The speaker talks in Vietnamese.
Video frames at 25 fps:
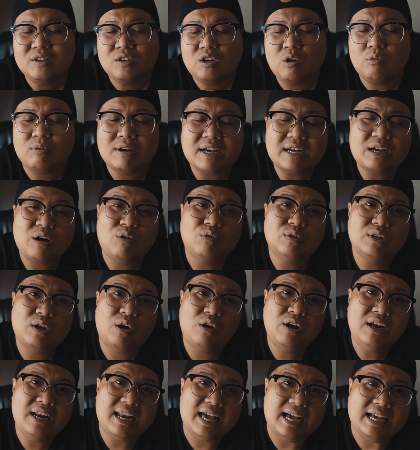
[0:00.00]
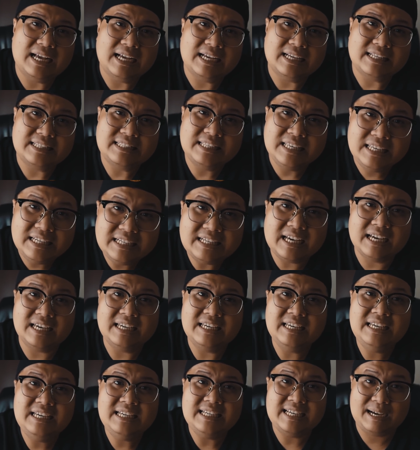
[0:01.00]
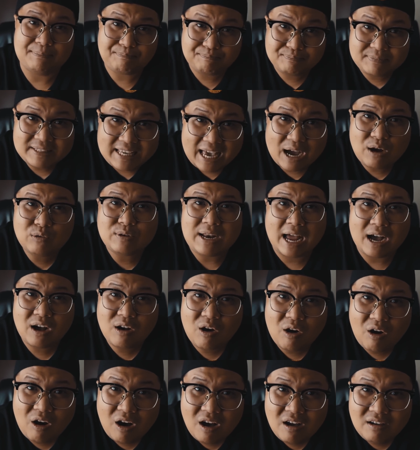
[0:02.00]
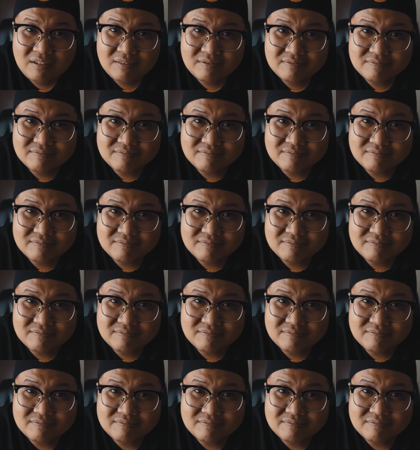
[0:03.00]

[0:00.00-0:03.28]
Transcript: có cái câu nói là chi kỷ gặp nhau đã khó